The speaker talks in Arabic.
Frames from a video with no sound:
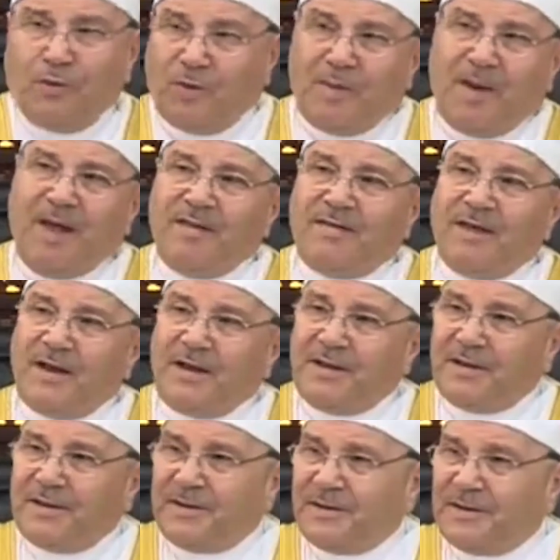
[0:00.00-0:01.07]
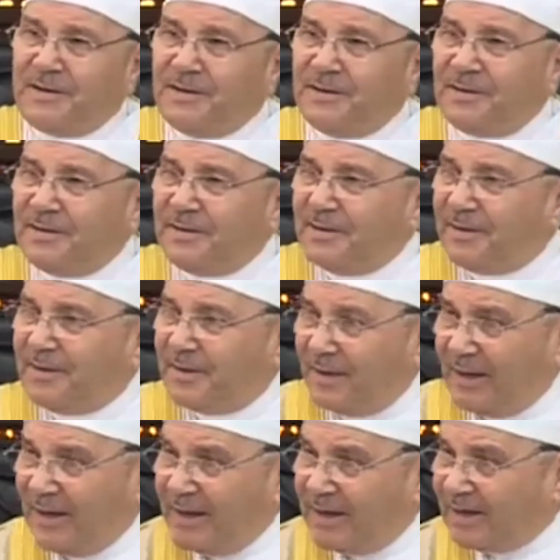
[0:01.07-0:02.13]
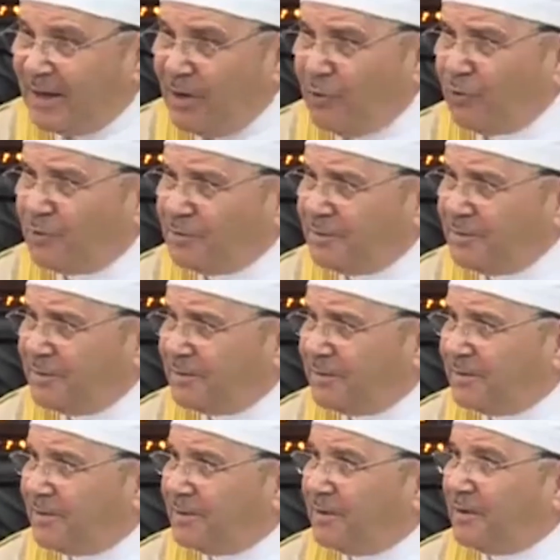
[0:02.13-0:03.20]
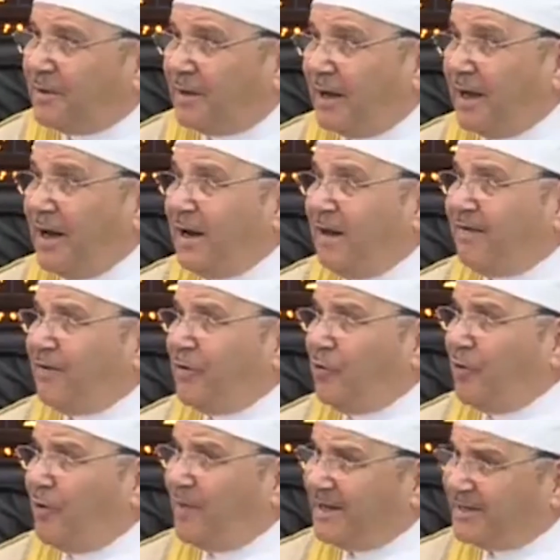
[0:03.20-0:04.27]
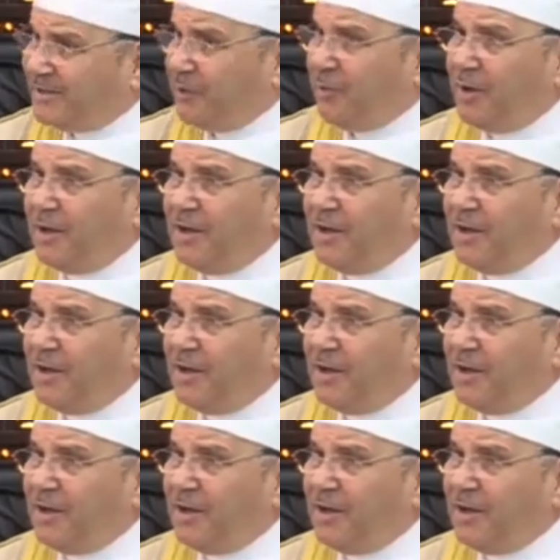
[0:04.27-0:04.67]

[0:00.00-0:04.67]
ومع ذلك الكون الذي هو ما سوى